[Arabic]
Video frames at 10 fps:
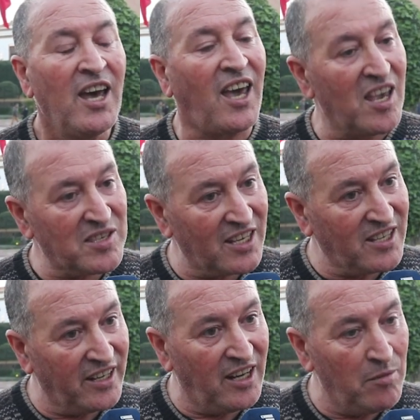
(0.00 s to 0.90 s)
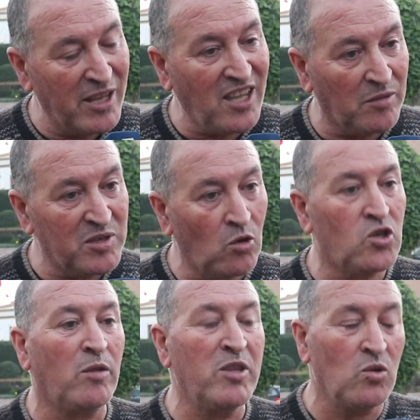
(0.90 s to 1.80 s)
خاصه الماده
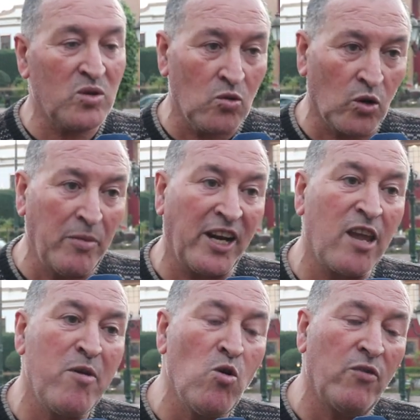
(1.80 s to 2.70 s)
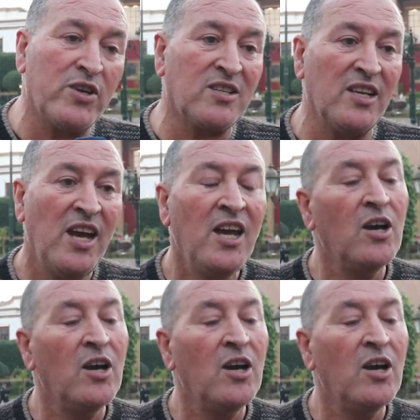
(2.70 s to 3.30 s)
25 من الدستور المغربي والفصل